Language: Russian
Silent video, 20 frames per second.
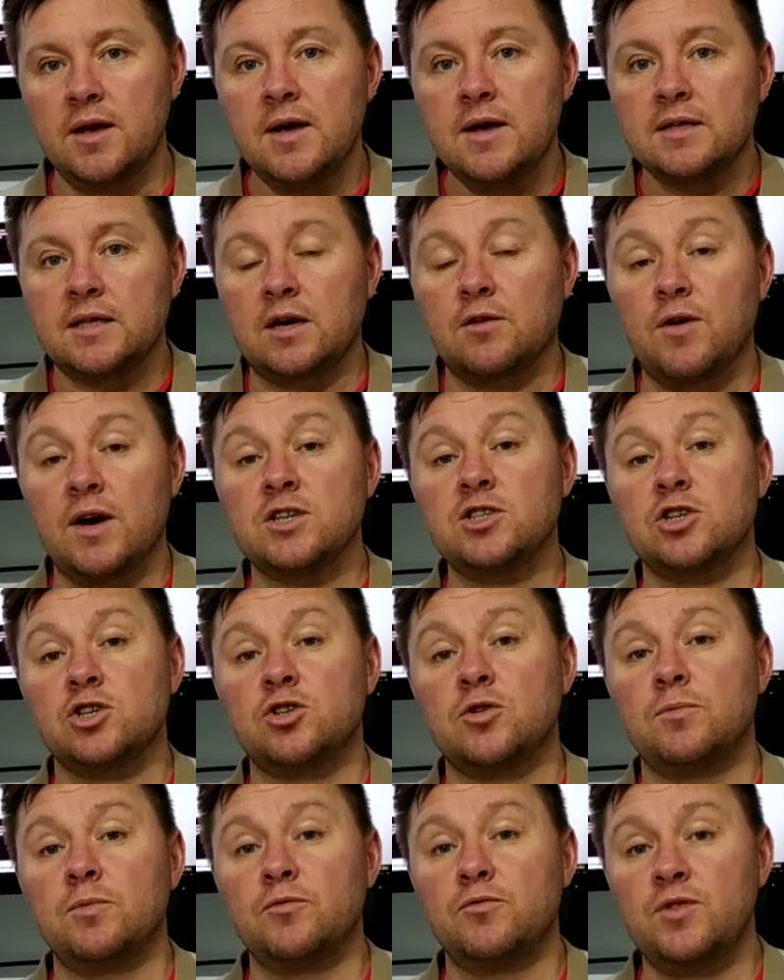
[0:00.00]
Так важно,
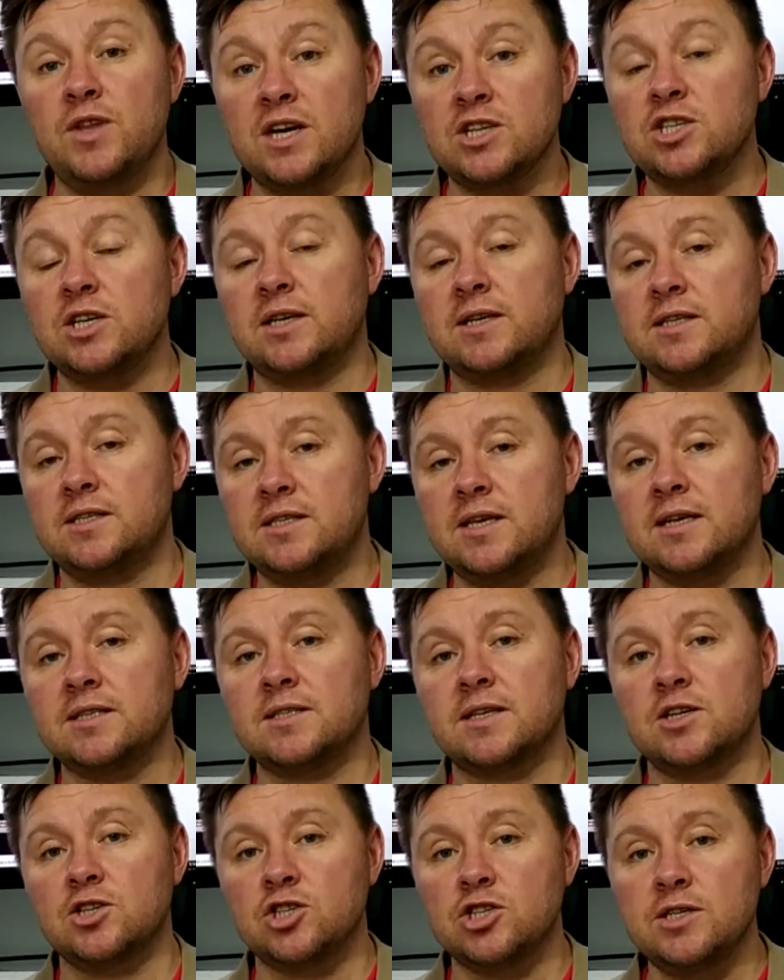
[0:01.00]
чтобы в нашей
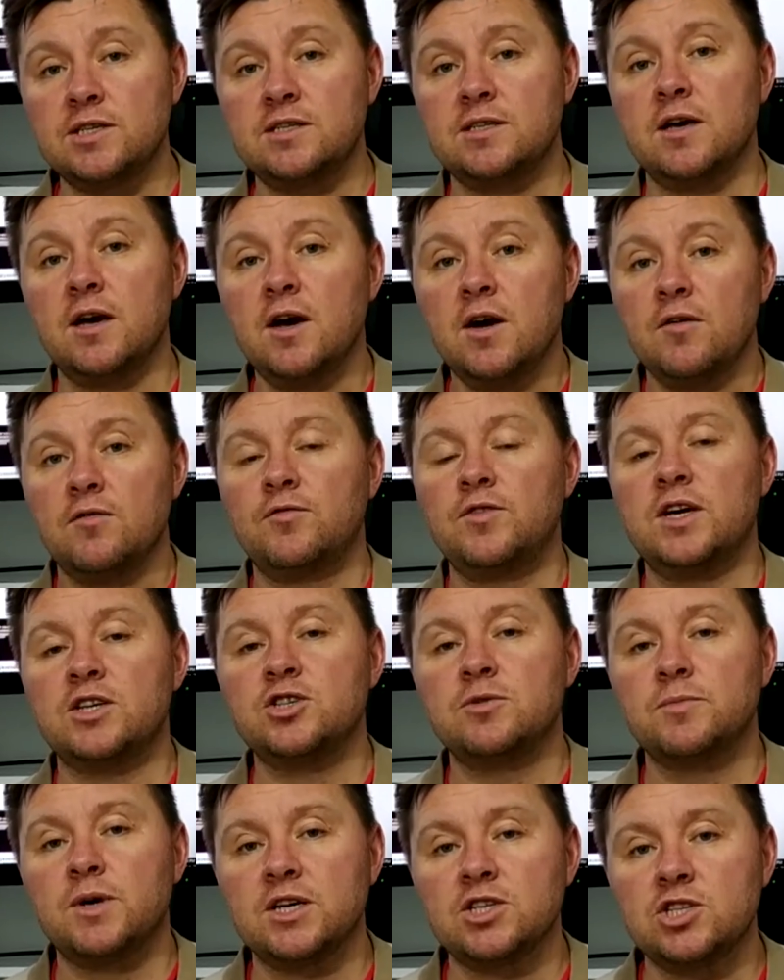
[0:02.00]
христианской жизни, в
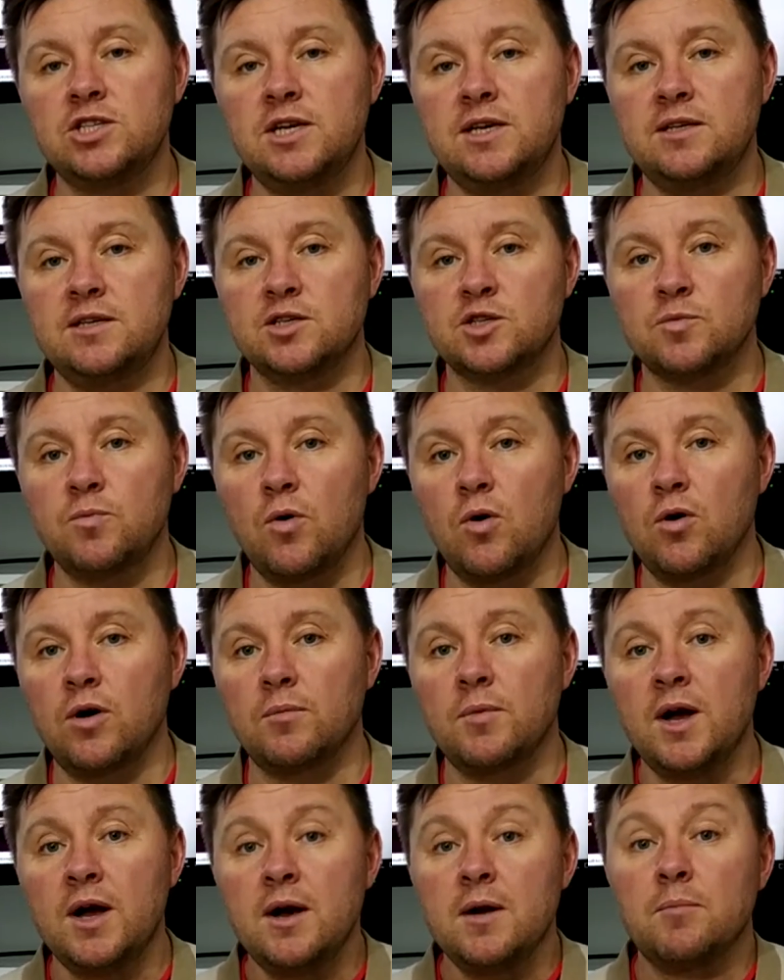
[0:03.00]
нашем хождении с Богом
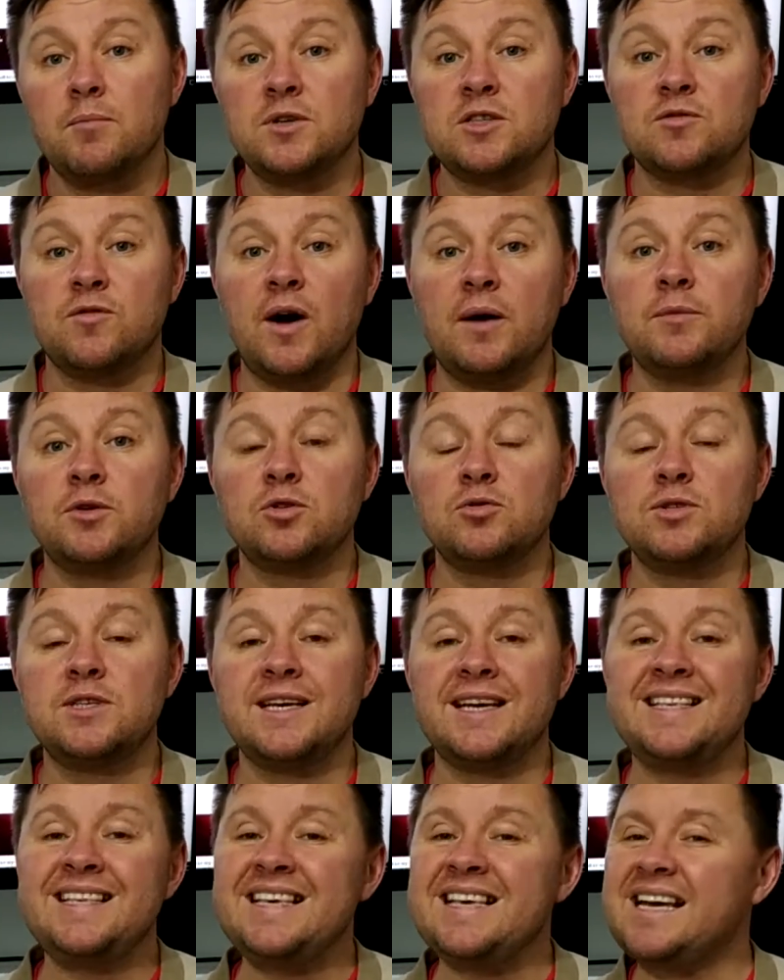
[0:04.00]
мы с вами, друзья,
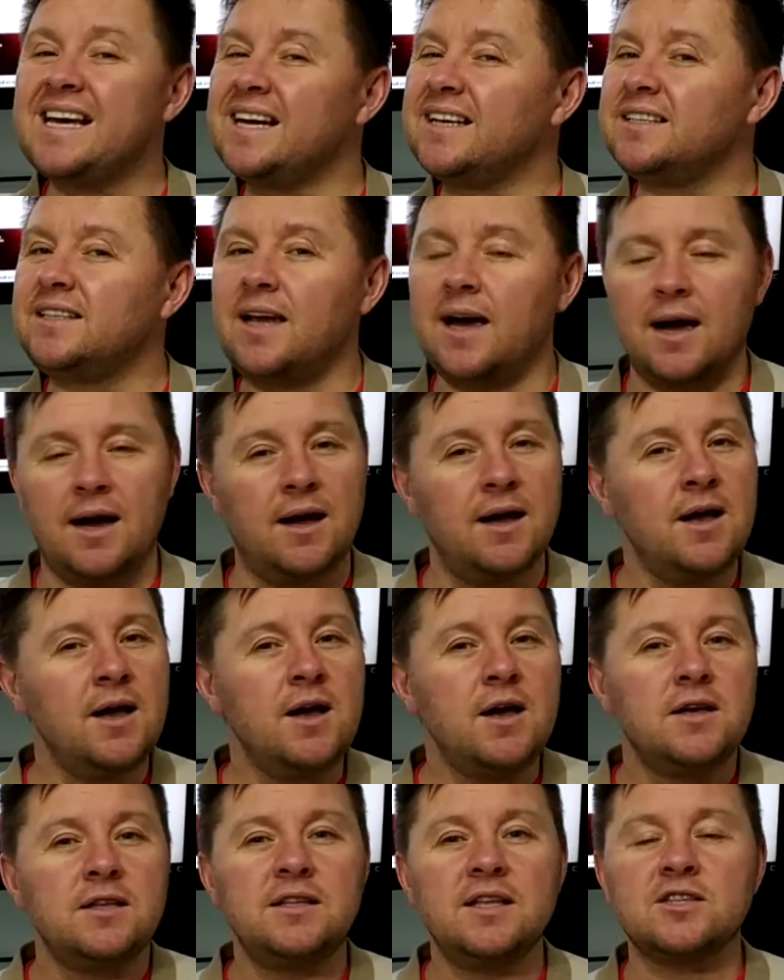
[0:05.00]
никогда
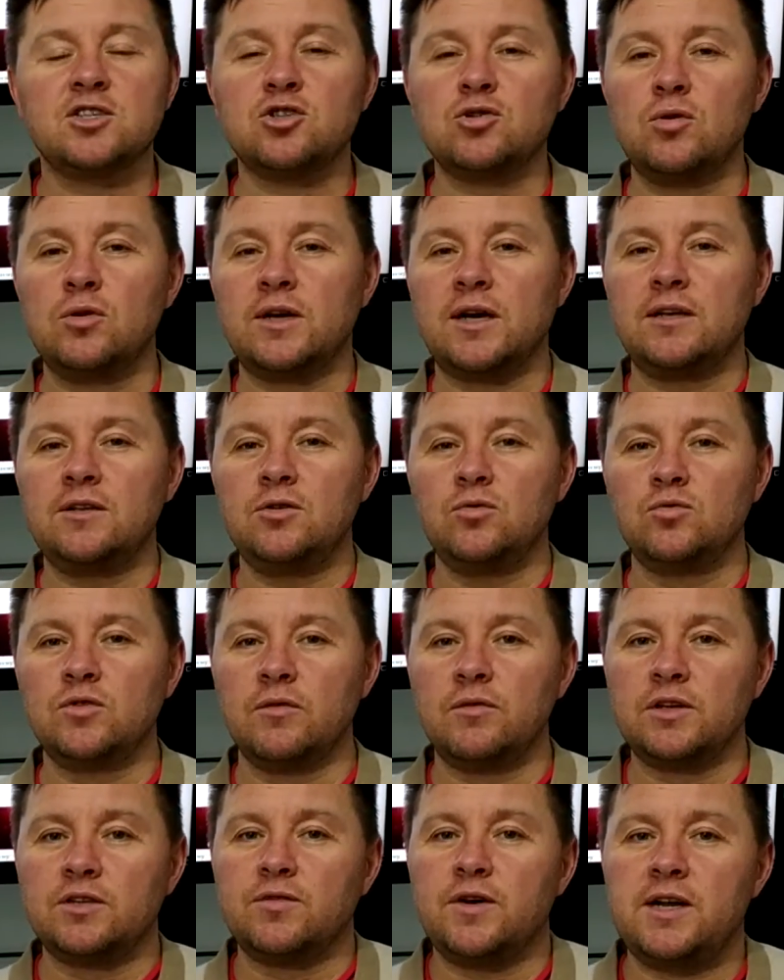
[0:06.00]
настолько не
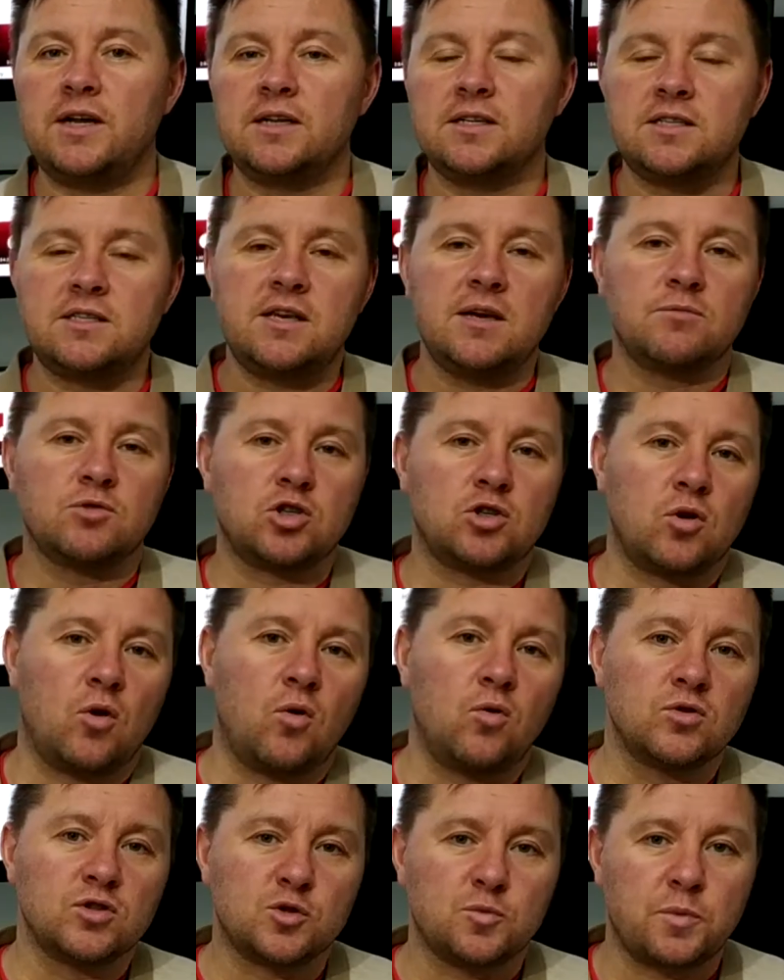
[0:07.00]
удовлетворились тем, что
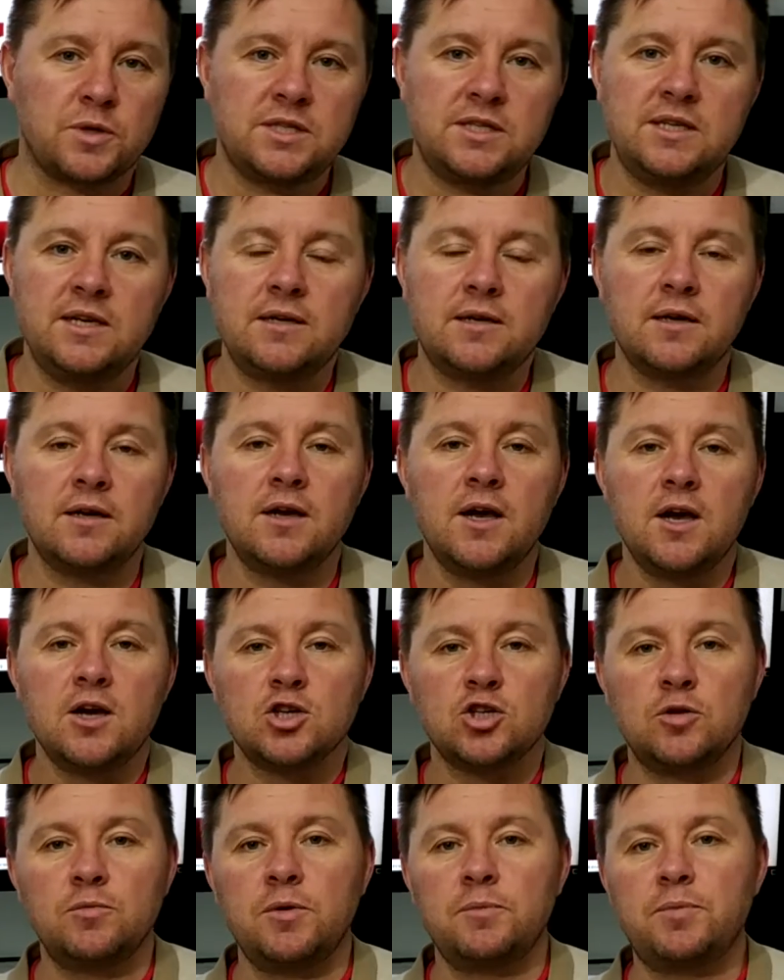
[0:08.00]
Он Спаситель,
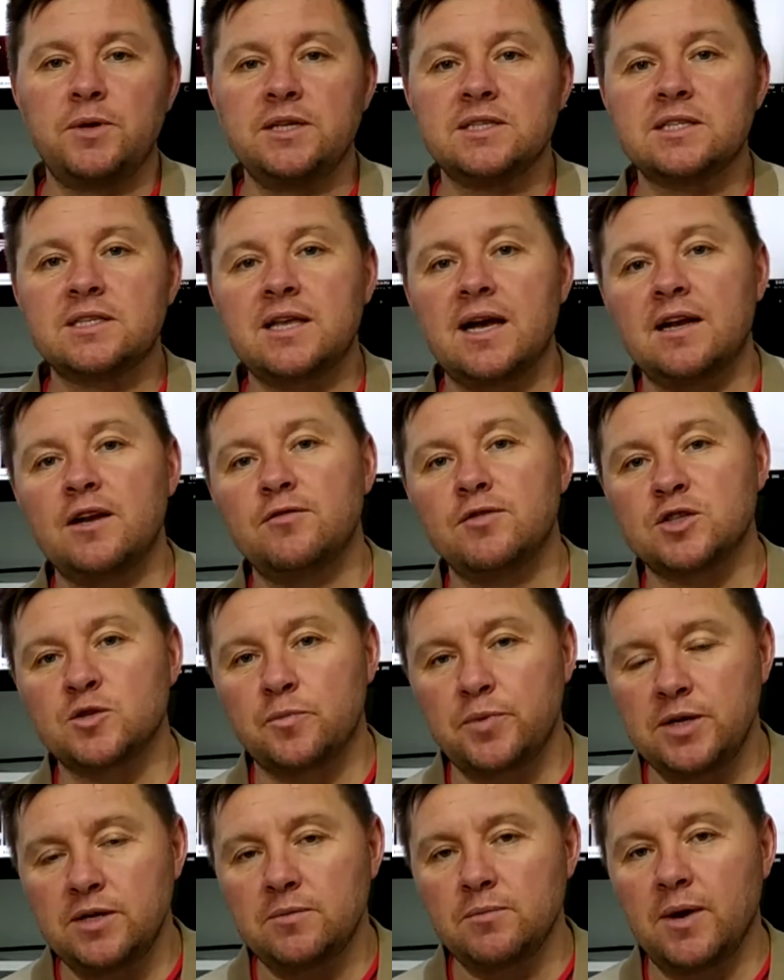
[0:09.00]
чтобы перестали
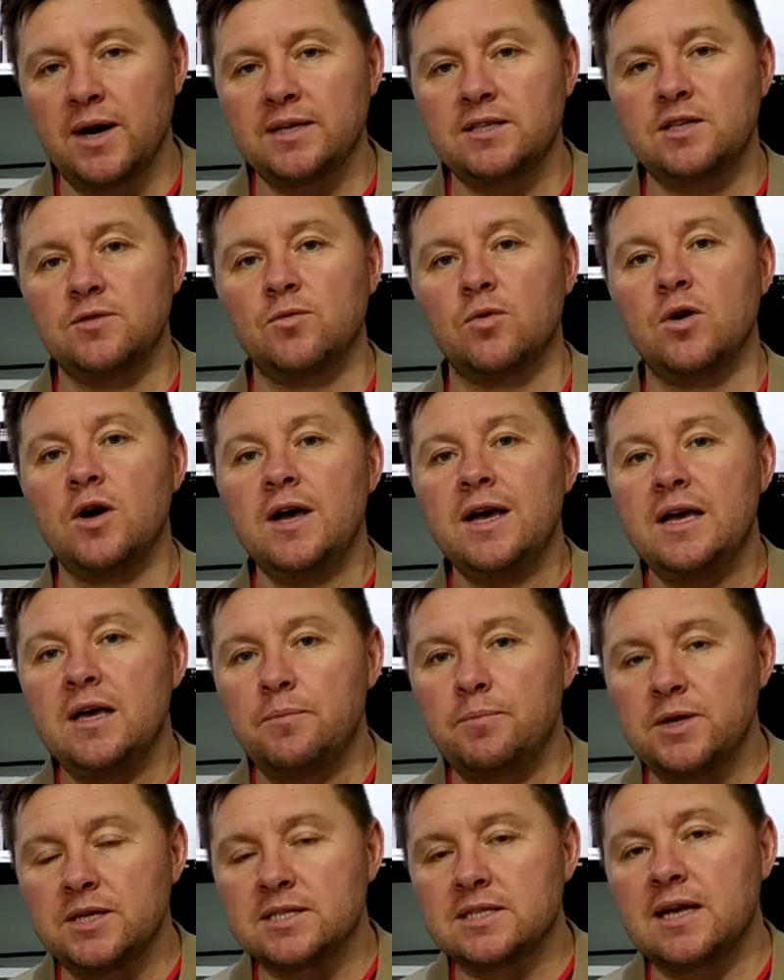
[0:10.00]
воспринимать Его и
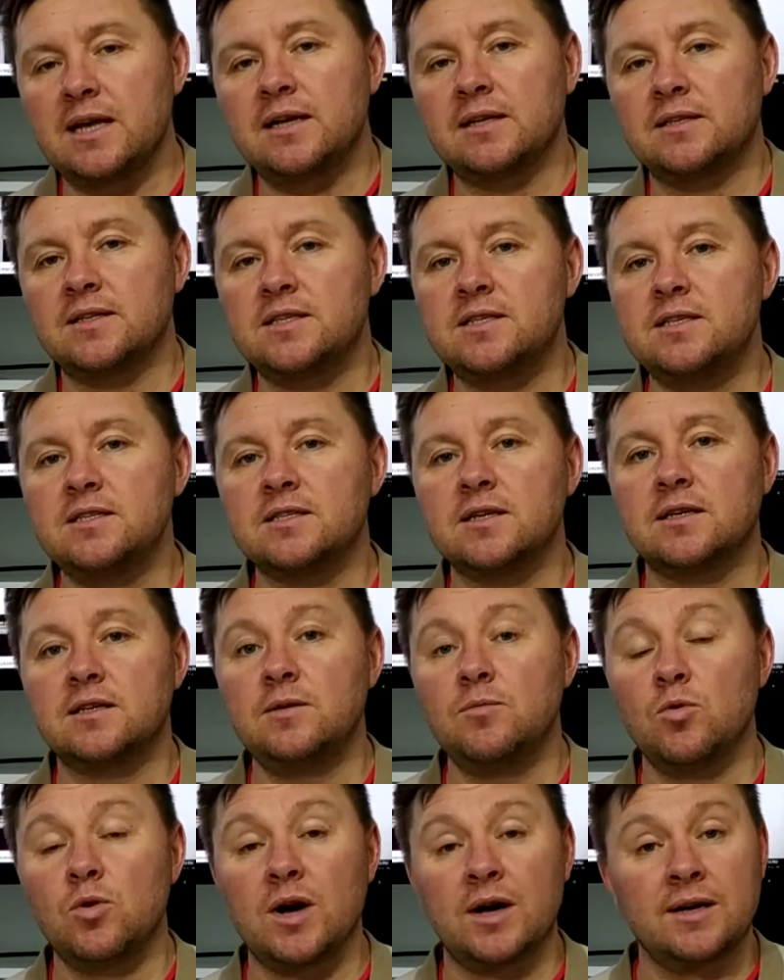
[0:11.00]
перестали относиться к
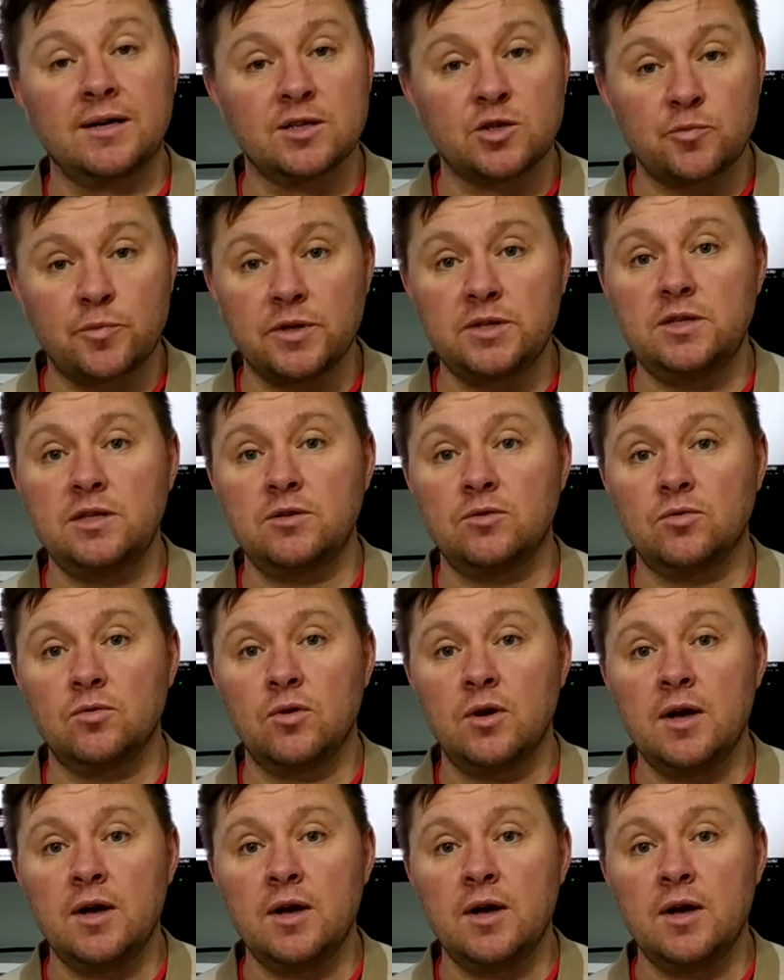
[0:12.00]
Нему как к Господину.